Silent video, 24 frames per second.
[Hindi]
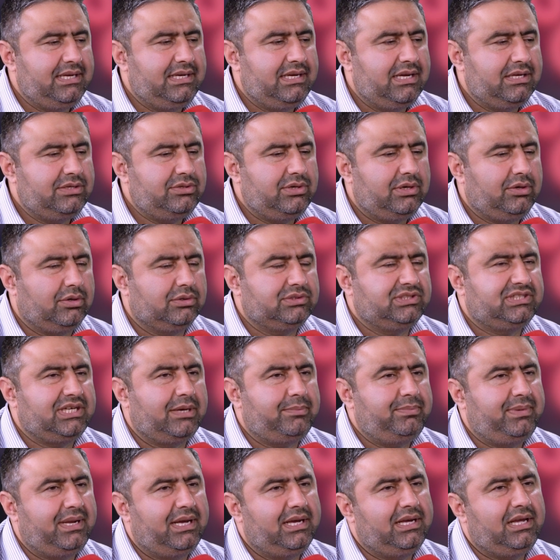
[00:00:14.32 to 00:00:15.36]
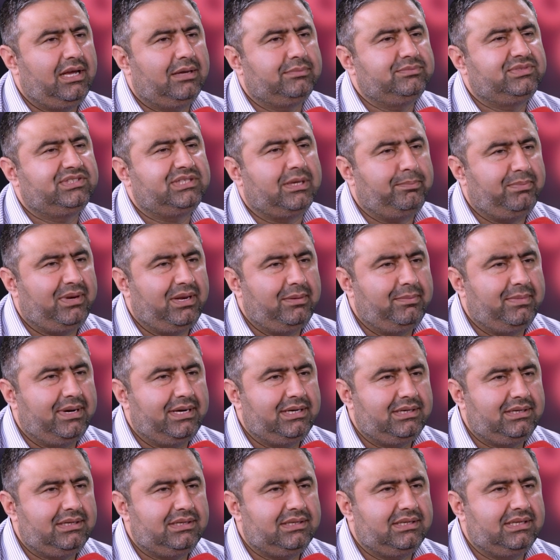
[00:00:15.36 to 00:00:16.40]
ये जो एक कॉन्सेप्ट है कि हम
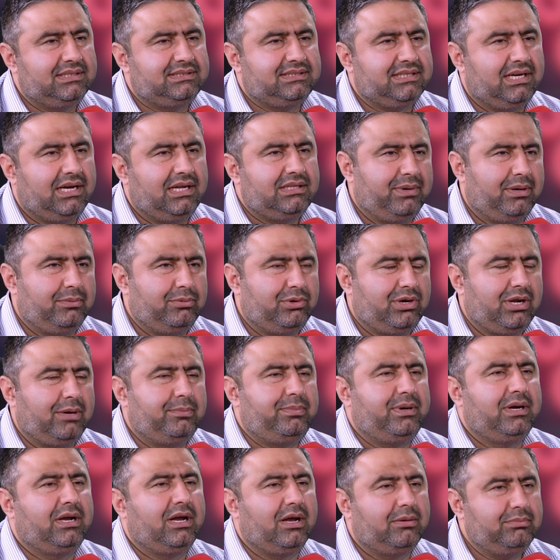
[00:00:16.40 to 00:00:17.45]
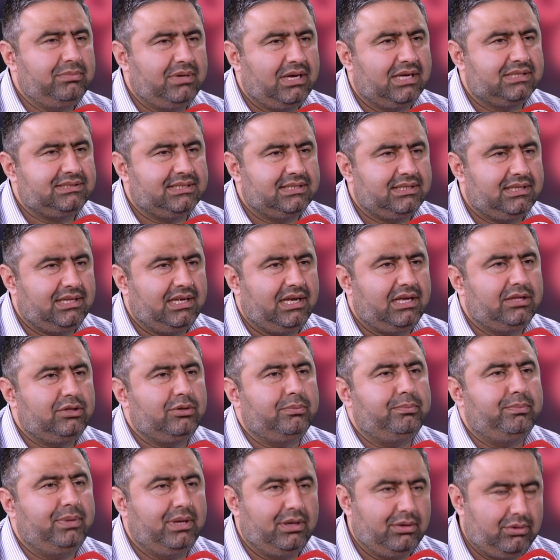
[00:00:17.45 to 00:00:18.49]
सप्लीमेंट के साथ अपना मोटापा कम कर सकते हैं तो
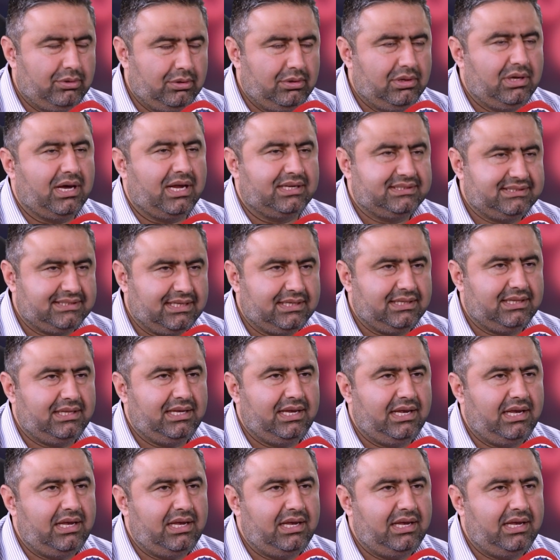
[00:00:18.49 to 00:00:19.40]
बिल्कुल कर सकते